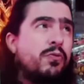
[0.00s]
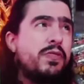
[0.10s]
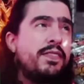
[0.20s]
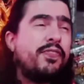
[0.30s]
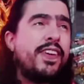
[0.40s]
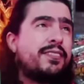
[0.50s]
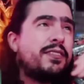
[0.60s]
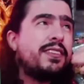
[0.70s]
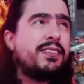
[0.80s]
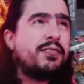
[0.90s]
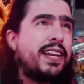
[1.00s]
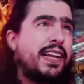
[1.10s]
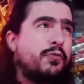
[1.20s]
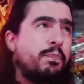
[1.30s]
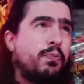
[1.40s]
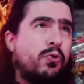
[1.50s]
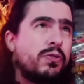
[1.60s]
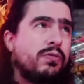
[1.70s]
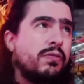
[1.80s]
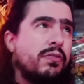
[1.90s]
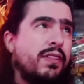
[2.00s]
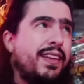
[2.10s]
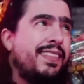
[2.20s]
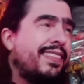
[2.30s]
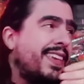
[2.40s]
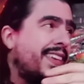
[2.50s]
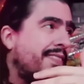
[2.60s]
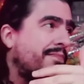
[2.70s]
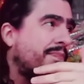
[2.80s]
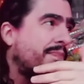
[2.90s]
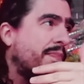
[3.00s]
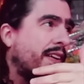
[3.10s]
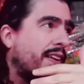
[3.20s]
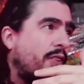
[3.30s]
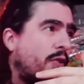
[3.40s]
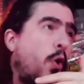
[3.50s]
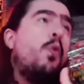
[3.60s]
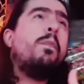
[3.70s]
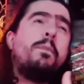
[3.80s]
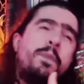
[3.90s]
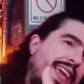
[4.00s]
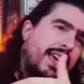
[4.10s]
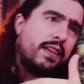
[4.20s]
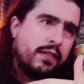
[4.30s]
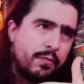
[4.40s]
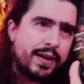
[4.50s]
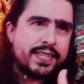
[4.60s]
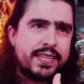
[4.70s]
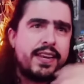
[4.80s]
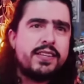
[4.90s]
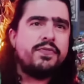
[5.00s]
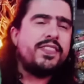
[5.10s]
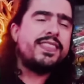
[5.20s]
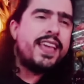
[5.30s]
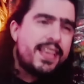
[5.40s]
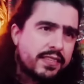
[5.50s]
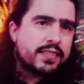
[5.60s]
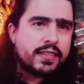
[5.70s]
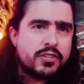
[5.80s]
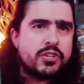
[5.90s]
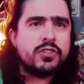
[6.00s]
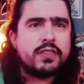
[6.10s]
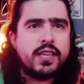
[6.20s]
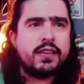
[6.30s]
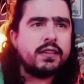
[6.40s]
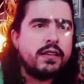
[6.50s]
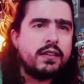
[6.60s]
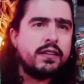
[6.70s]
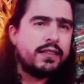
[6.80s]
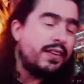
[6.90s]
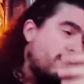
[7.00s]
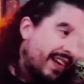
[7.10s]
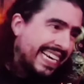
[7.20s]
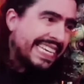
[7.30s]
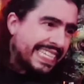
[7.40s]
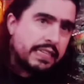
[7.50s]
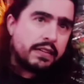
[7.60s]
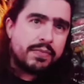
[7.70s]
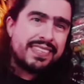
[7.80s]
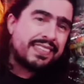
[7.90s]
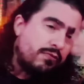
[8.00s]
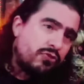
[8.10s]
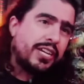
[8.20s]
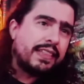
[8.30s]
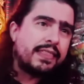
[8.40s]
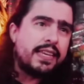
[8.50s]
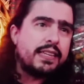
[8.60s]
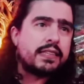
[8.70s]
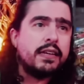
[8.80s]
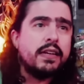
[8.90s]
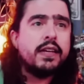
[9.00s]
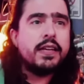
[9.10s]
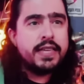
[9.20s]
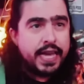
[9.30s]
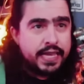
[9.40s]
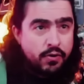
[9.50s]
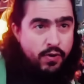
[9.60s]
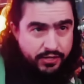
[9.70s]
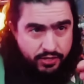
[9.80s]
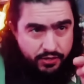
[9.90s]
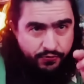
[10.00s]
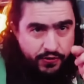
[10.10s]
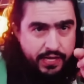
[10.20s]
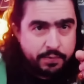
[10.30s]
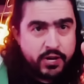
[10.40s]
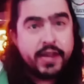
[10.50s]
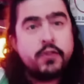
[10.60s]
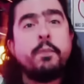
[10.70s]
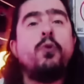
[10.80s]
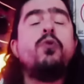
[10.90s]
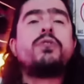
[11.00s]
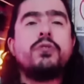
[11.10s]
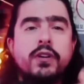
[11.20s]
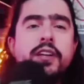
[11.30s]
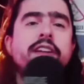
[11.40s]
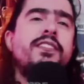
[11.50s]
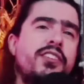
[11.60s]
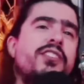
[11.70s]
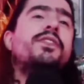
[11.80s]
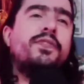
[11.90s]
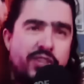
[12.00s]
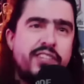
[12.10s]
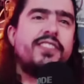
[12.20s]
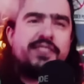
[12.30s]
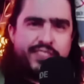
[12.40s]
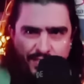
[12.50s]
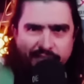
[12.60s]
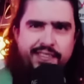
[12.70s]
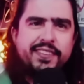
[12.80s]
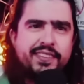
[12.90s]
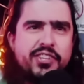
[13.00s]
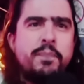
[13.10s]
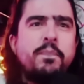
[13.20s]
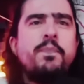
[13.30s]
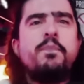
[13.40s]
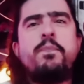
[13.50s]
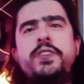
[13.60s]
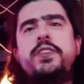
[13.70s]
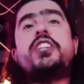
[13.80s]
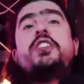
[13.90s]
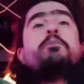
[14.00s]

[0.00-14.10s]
O universo ter sido criado pronto, ele tem que romper uma série de evidências que a gente tem tão grande, mas tão gigantesca. É. E aí eu acho que o Felipe, já que o ponto de. de, de, de, é, de... Dá um exemplo isso,